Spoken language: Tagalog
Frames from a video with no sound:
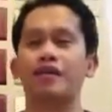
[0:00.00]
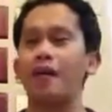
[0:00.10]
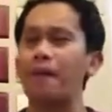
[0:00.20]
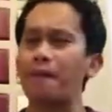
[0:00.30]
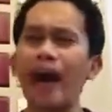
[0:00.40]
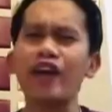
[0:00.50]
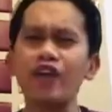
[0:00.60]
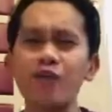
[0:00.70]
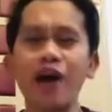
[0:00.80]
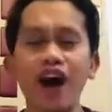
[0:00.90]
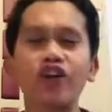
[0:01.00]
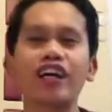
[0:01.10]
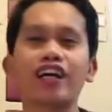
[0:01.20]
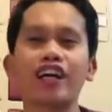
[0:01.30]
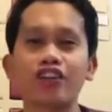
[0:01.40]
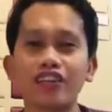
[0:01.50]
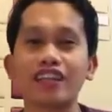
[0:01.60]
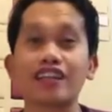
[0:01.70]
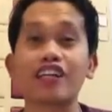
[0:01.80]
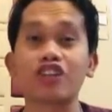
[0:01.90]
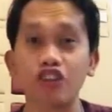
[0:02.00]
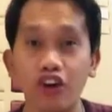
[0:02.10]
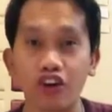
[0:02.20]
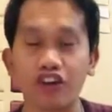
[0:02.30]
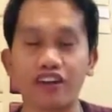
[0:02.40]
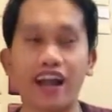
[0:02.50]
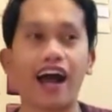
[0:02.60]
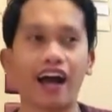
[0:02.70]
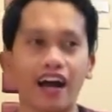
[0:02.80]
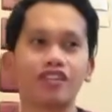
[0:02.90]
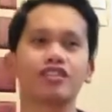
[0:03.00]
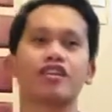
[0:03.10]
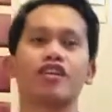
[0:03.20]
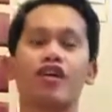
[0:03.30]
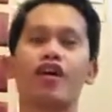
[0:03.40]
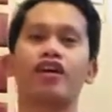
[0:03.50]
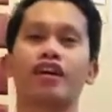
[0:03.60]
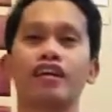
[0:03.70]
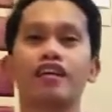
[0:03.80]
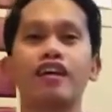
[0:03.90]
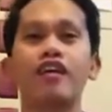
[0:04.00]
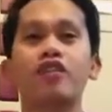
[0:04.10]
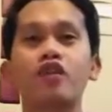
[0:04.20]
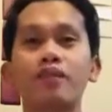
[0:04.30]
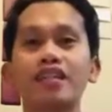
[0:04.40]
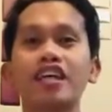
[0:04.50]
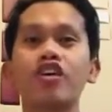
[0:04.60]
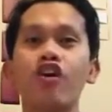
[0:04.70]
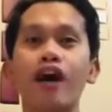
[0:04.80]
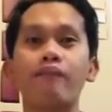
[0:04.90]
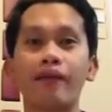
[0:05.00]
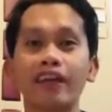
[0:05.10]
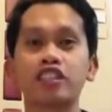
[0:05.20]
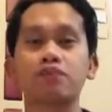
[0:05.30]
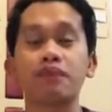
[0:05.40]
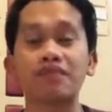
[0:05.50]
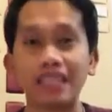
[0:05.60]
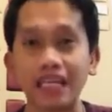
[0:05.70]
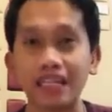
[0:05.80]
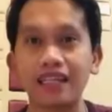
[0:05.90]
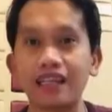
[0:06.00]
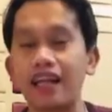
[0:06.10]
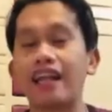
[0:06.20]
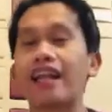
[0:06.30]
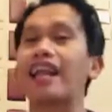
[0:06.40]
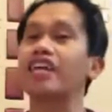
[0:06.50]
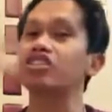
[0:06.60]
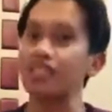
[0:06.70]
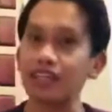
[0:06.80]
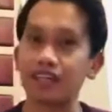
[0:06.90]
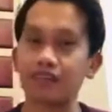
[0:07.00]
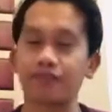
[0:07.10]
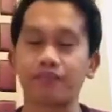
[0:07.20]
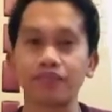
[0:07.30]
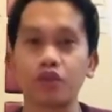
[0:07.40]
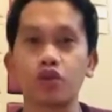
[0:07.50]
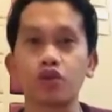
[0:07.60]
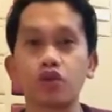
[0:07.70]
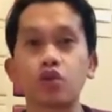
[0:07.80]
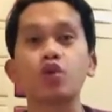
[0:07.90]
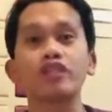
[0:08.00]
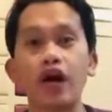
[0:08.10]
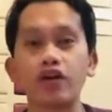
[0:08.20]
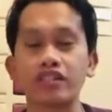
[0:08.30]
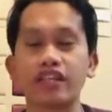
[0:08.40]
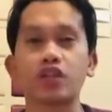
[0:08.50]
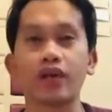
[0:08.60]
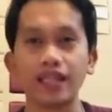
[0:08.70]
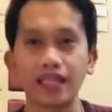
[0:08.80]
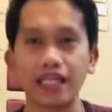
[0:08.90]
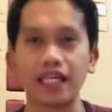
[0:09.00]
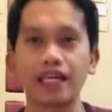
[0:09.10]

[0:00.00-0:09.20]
paano ba ako nagkaroon ng TikTok na account? Okay. Dumating ho ang March 15 last year, 2020,